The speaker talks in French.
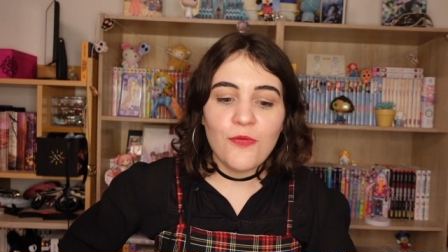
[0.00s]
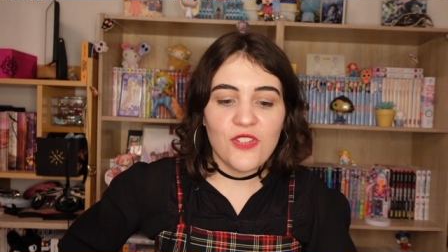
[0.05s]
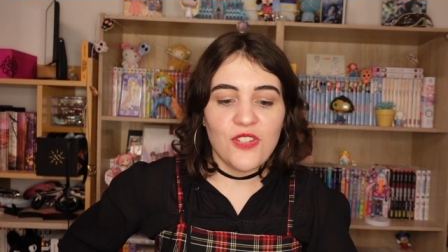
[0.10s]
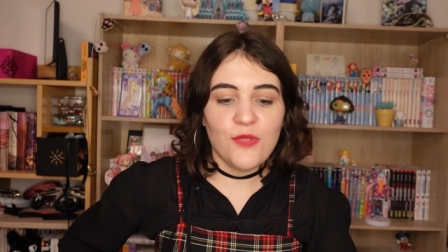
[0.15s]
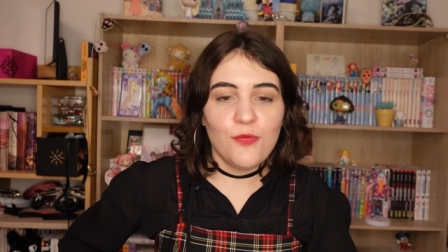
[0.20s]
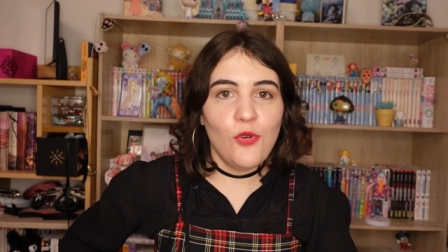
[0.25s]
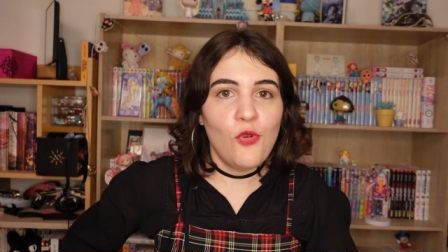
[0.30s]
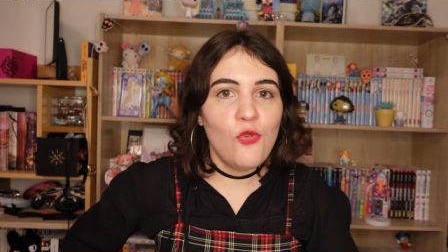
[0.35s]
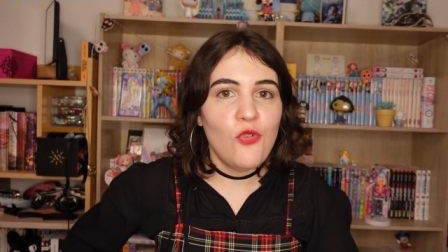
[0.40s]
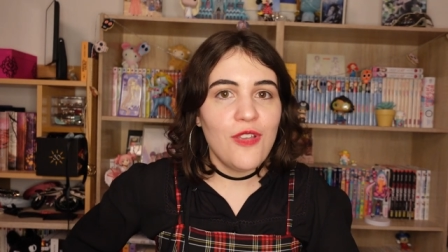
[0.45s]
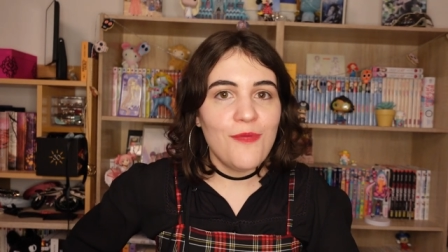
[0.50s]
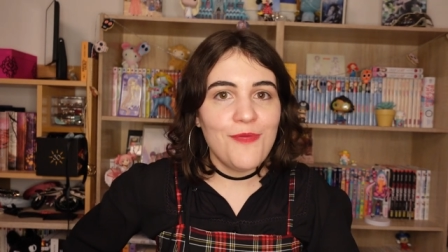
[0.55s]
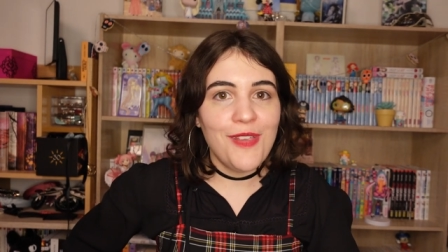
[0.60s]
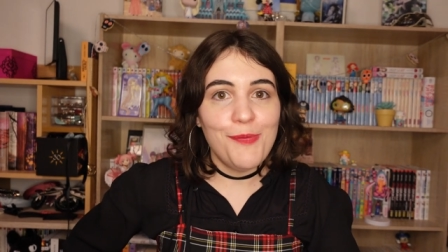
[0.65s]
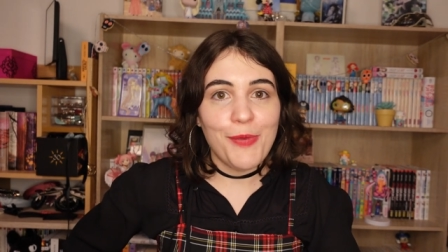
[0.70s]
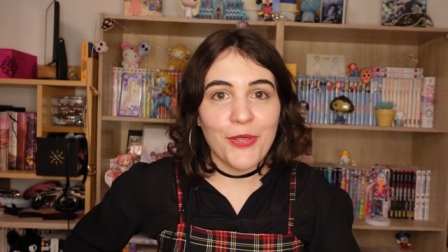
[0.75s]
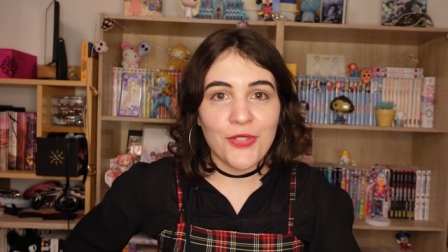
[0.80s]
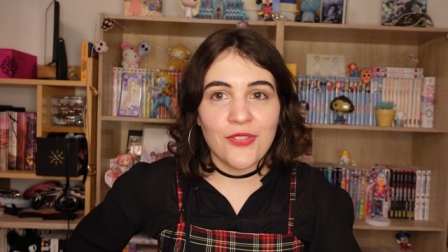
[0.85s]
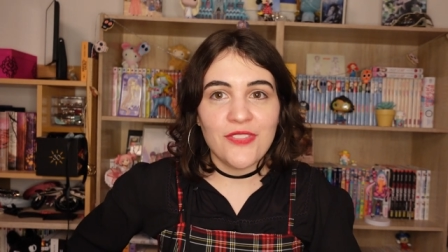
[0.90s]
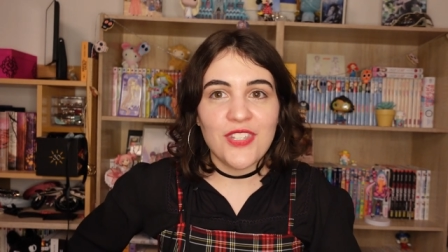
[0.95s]
mais j'ai beaucoup aimé
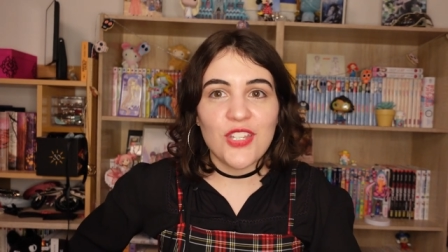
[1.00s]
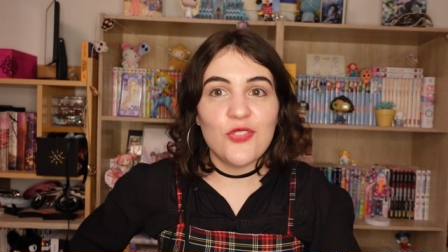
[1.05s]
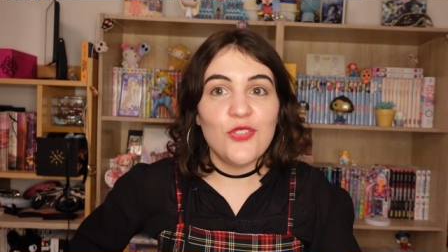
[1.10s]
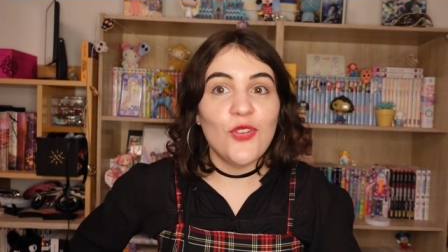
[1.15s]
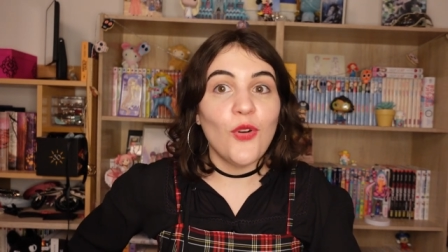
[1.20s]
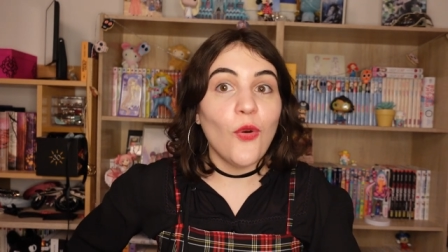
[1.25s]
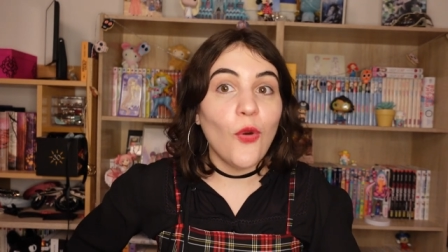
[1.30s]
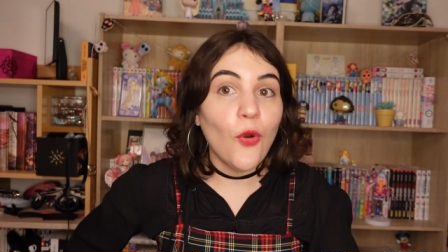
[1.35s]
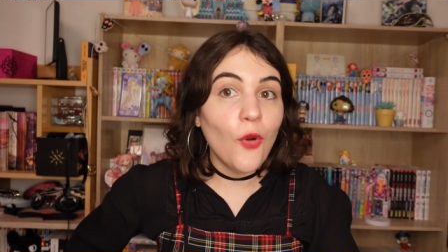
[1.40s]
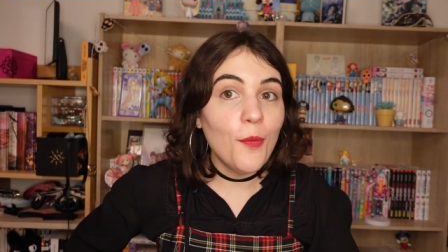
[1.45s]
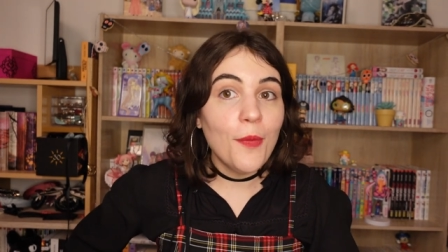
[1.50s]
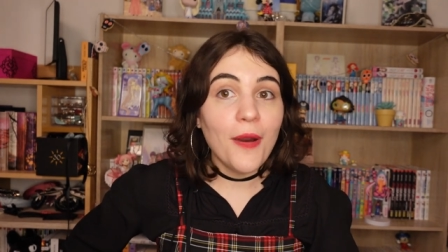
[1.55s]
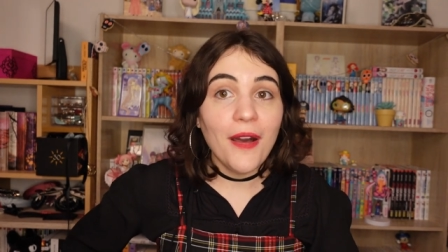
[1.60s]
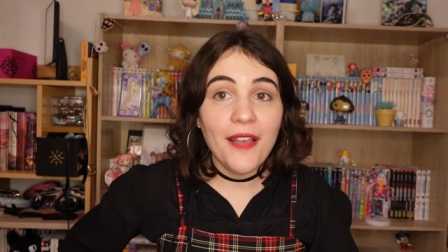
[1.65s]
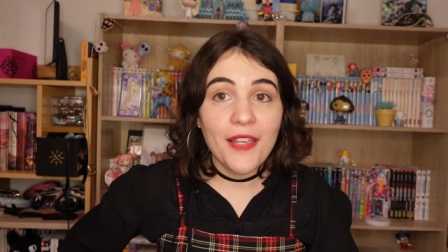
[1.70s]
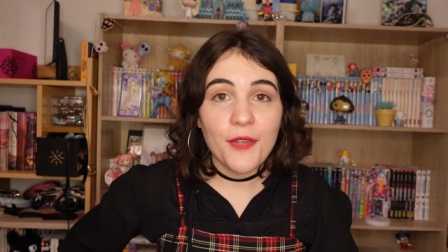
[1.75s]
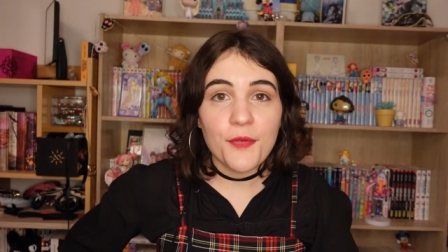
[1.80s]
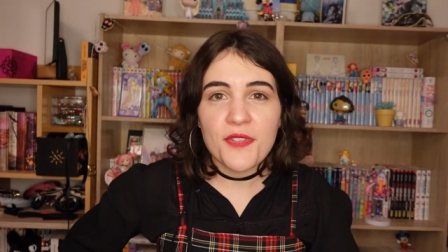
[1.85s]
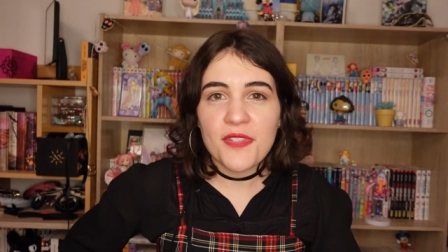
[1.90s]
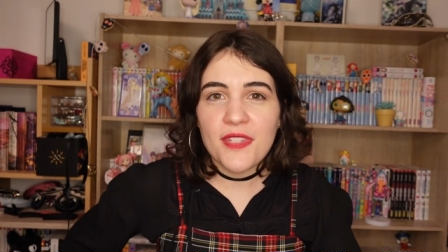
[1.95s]
le personnage de
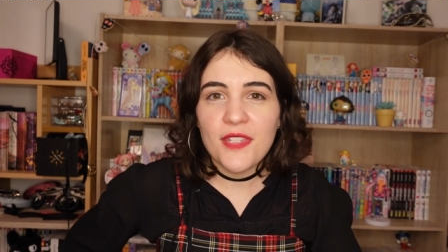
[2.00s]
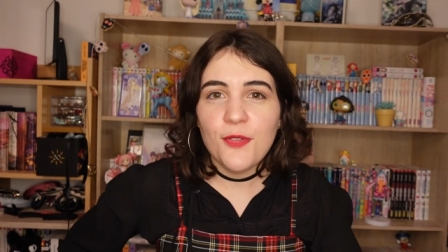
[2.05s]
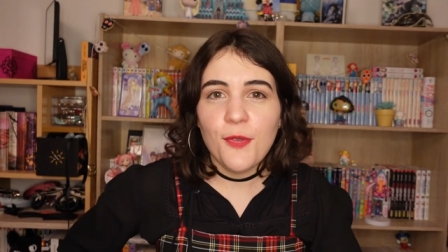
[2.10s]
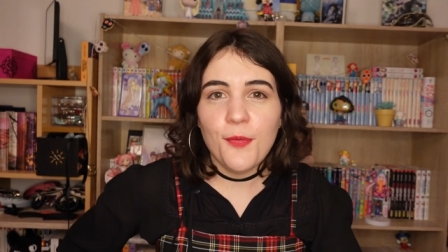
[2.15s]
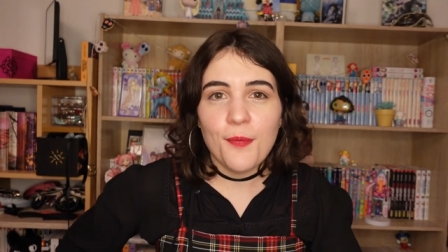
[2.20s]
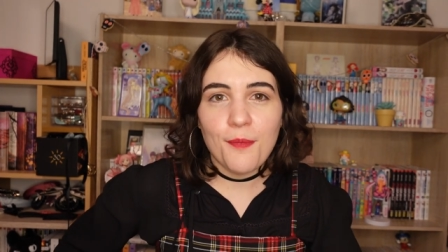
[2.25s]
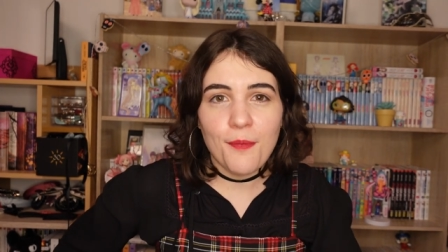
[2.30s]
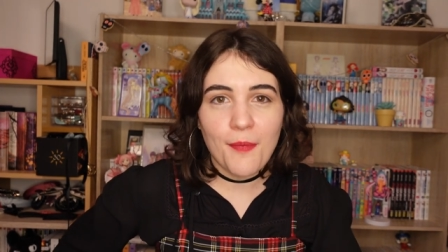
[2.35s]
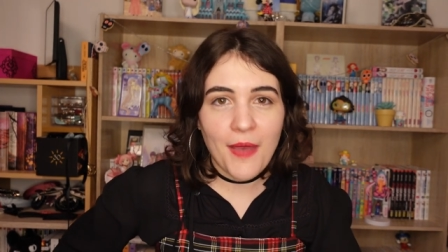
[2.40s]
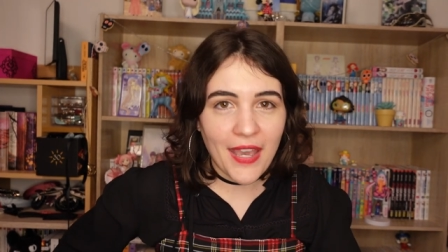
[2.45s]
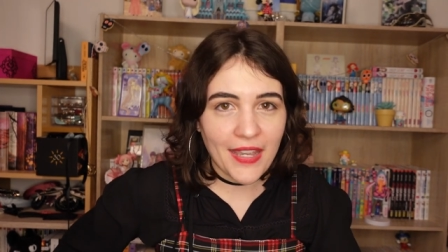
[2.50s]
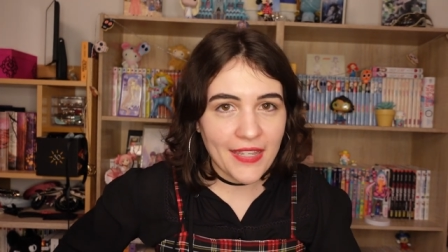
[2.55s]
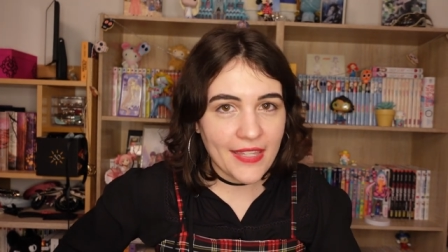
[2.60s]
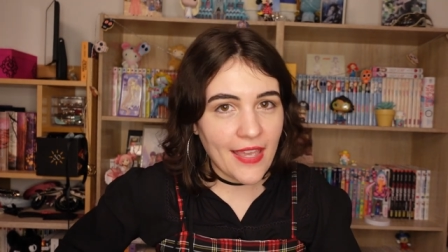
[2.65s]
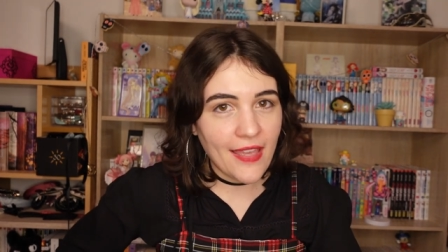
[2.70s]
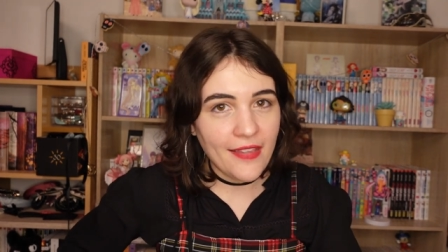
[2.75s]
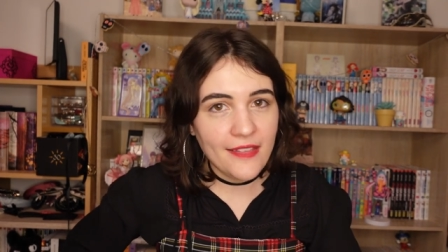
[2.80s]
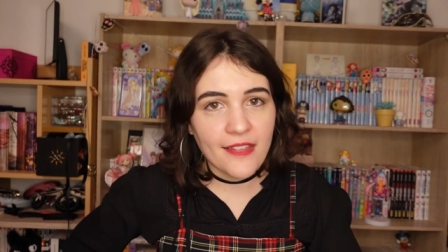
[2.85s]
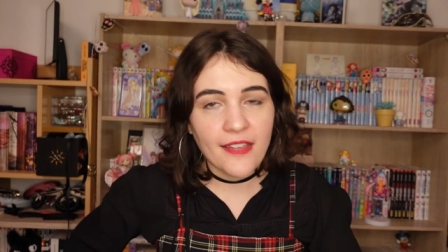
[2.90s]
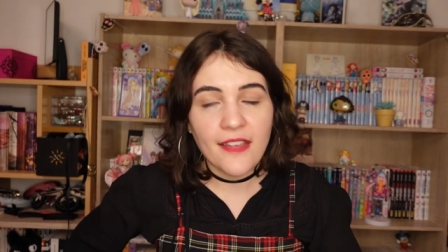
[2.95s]
Robin et aussi de
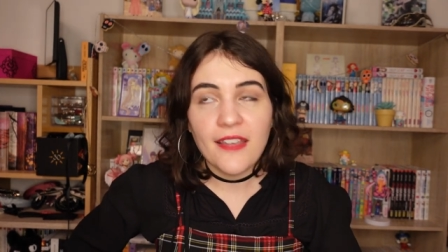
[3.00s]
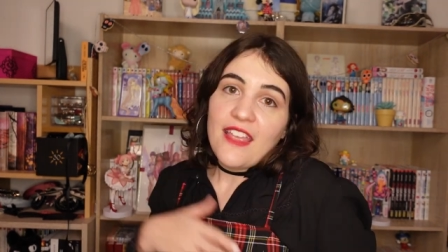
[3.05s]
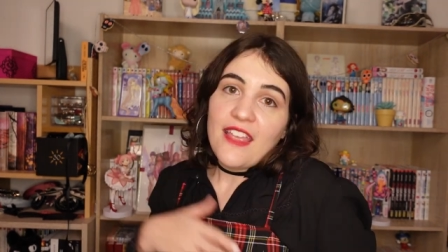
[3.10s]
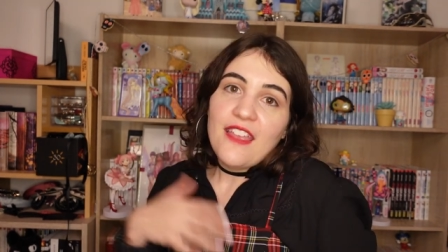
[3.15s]
Marianne.